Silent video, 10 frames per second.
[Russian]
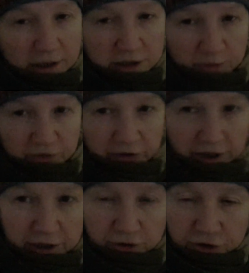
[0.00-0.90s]

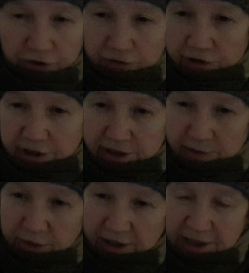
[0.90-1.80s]
сбывающуюся
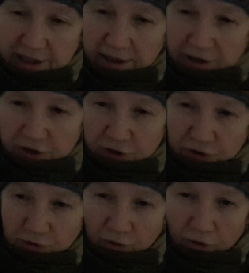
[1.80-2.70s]

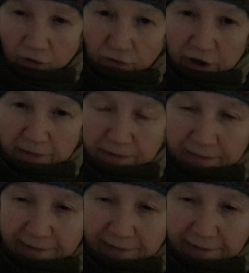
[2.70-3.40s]
событийность нового,